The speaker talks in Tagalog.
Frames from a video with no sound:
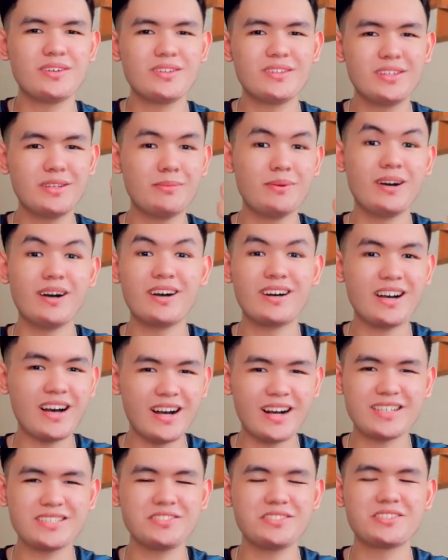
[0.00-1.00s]
'di ba ang
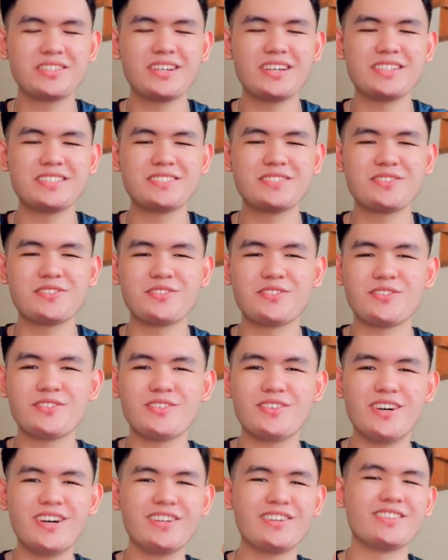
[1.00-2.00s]
angasan guys. So,
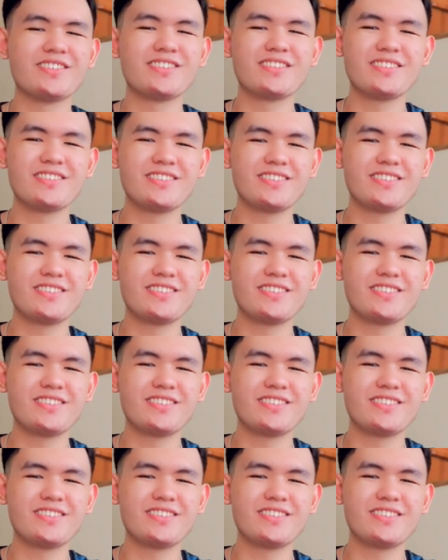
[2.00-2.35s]
ayun.